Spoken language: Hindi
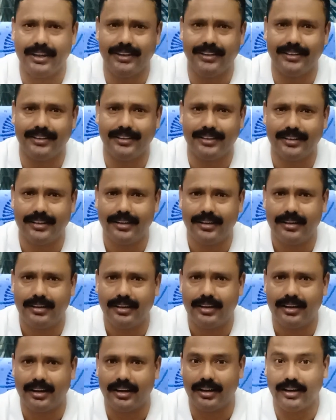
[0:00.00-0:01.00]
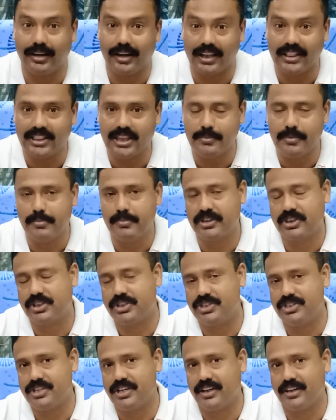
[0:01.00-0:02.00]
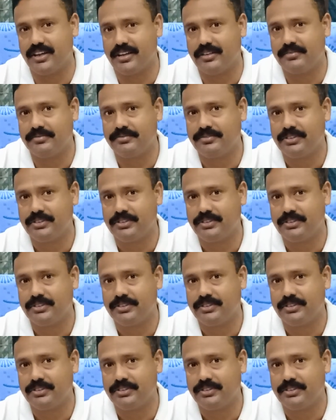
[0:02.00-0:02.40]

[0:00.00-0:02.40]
नहीं गलती भी मत कीजिएगा